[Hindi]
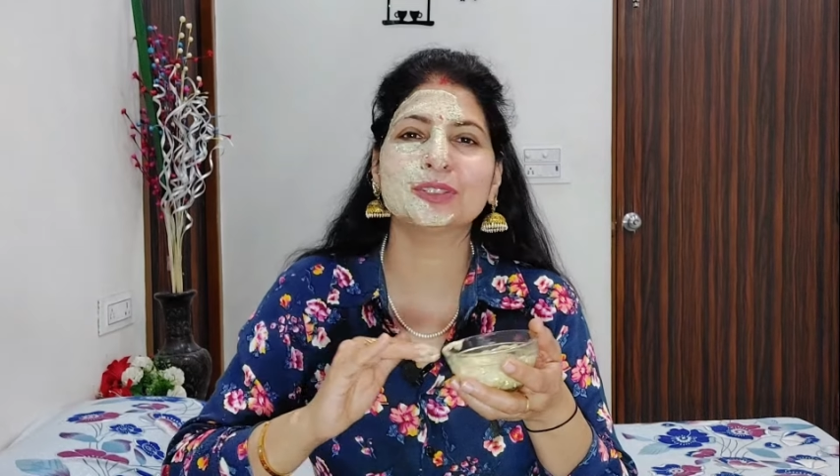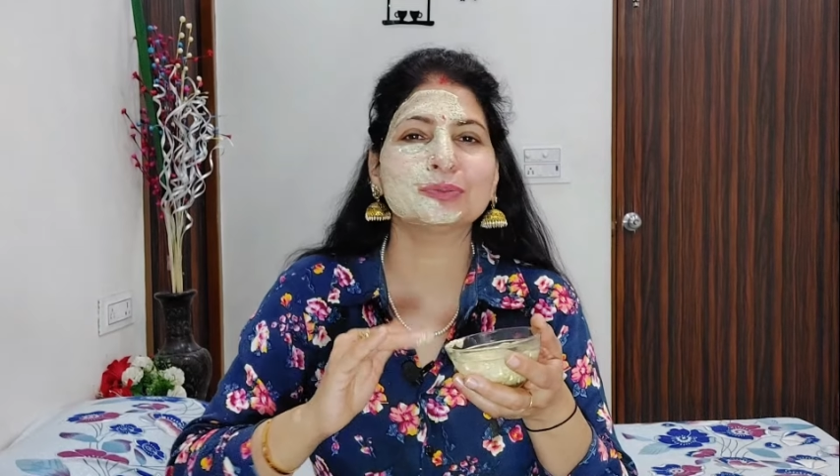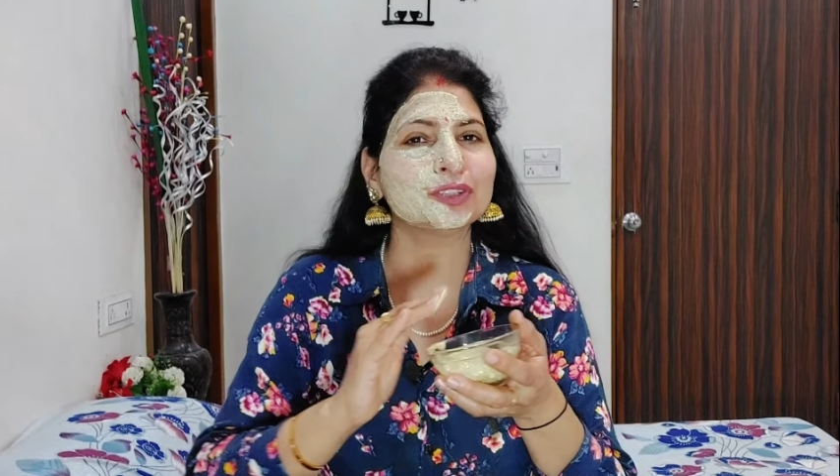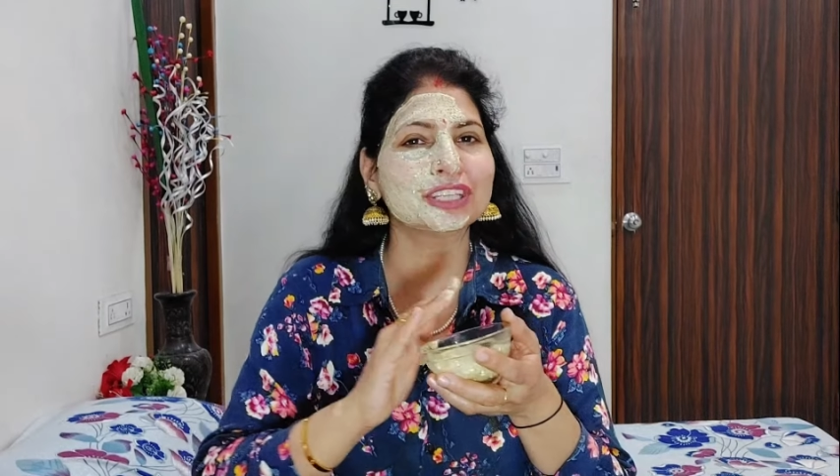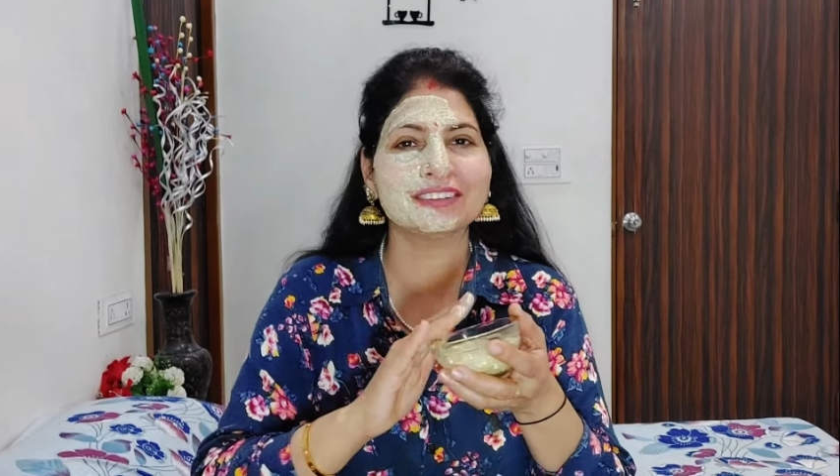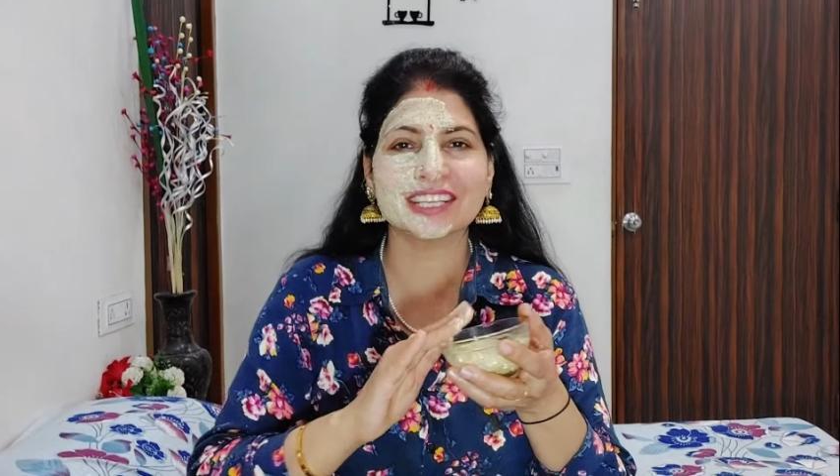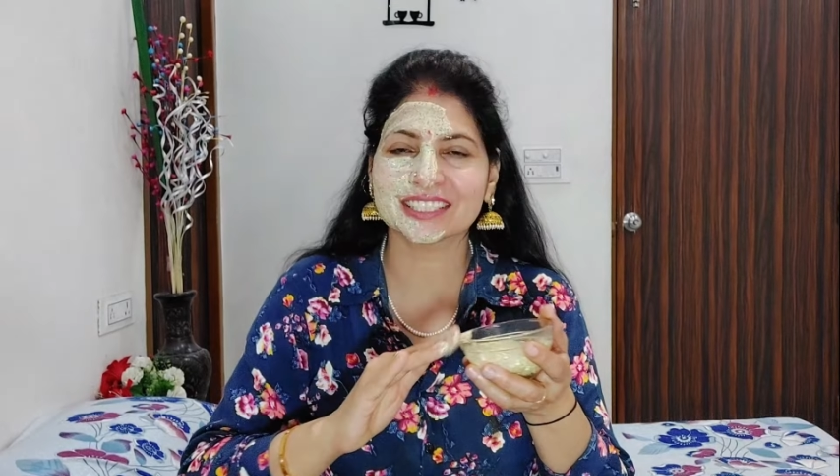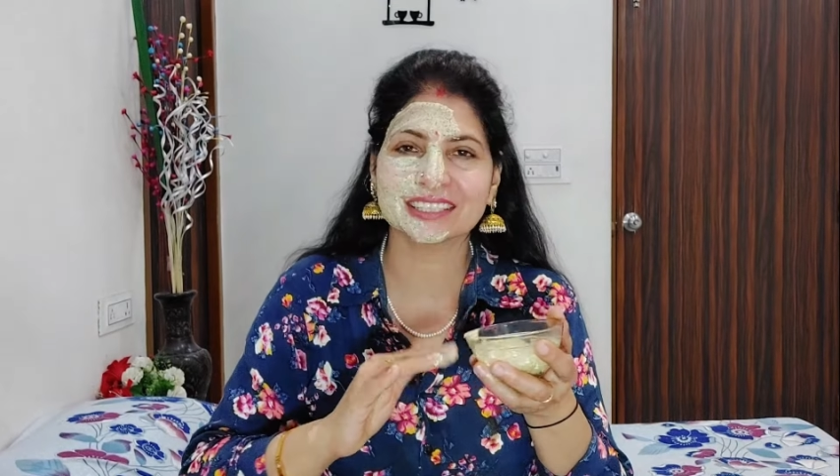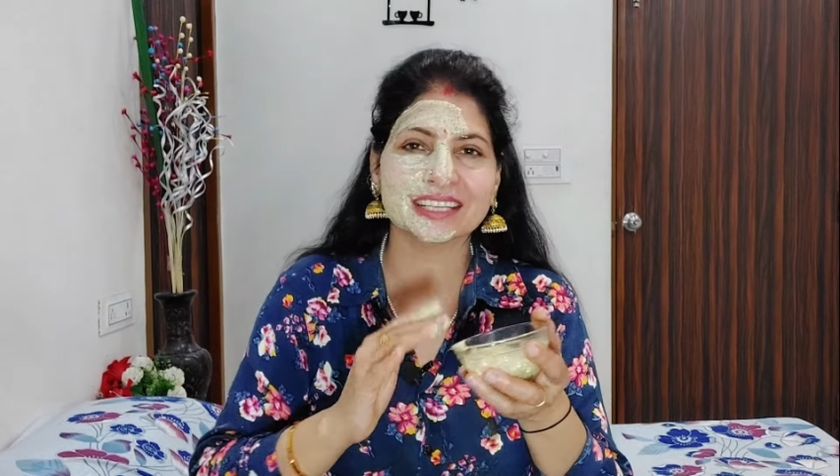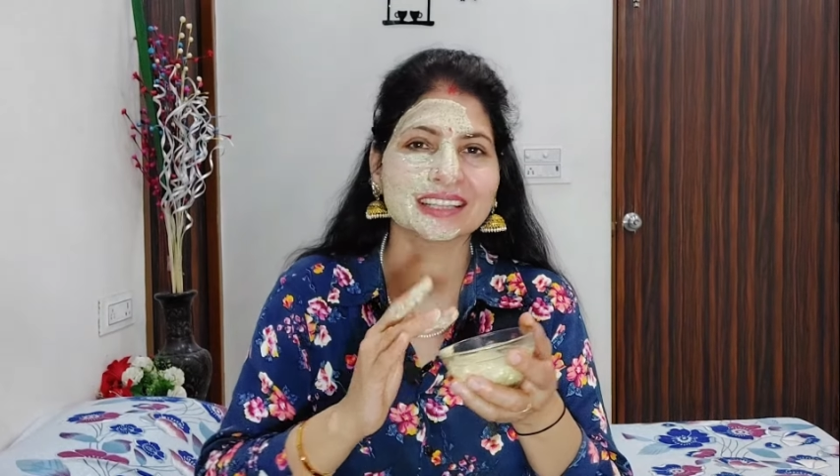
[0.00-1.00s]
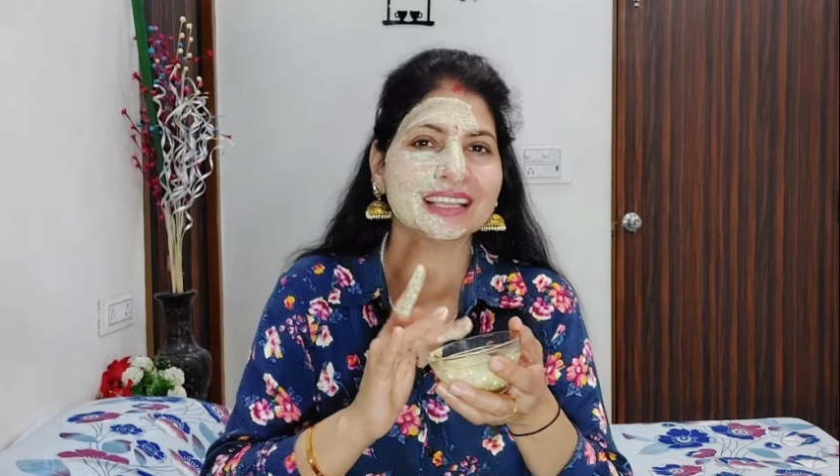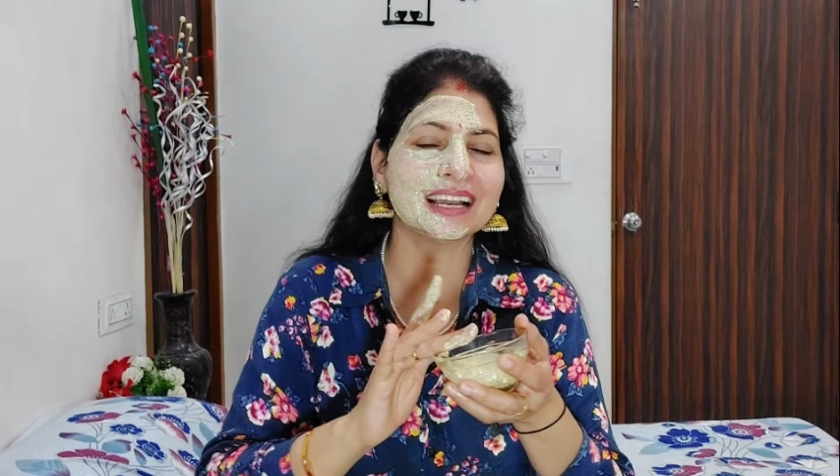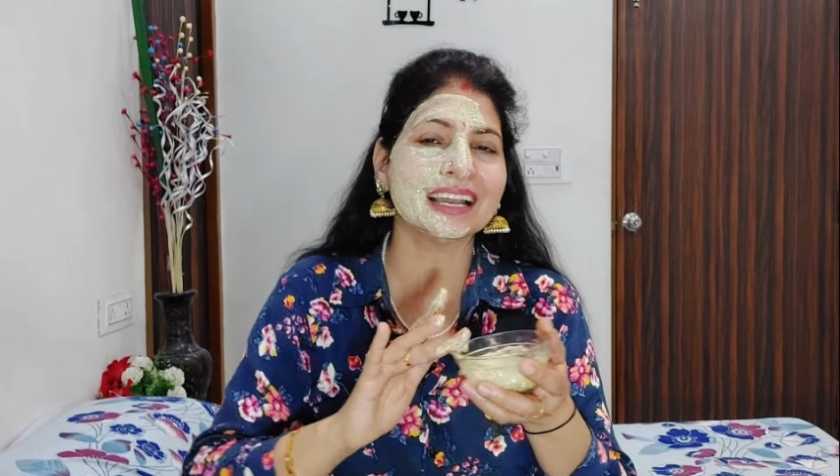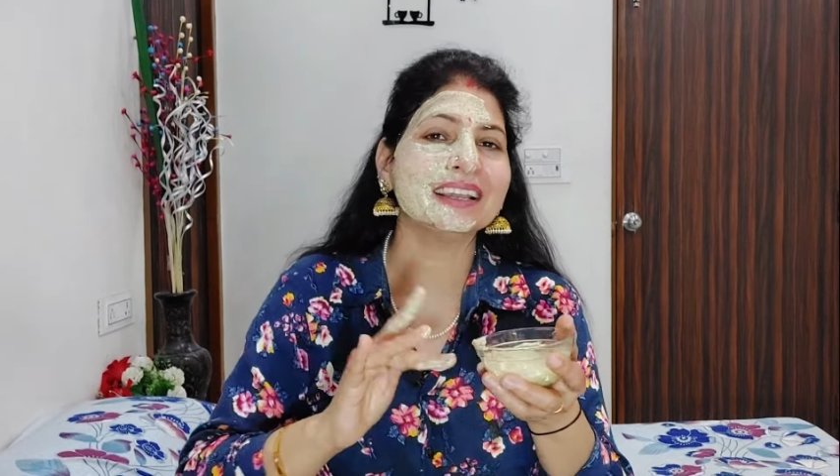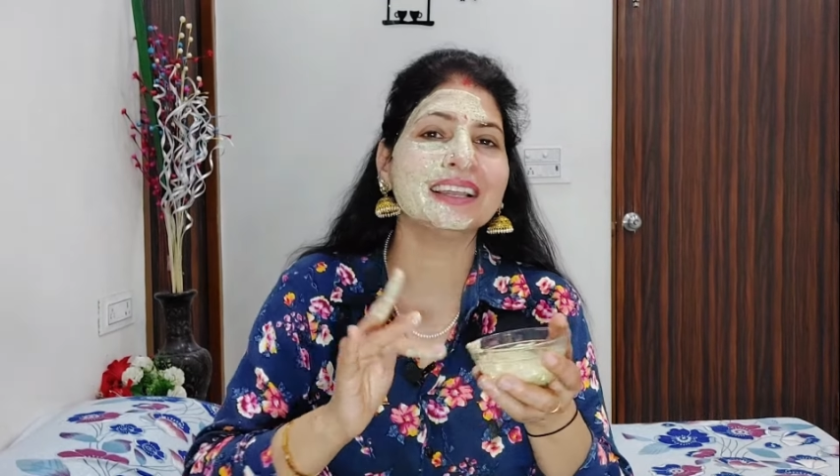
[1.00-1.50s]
मोटिवेशन देता है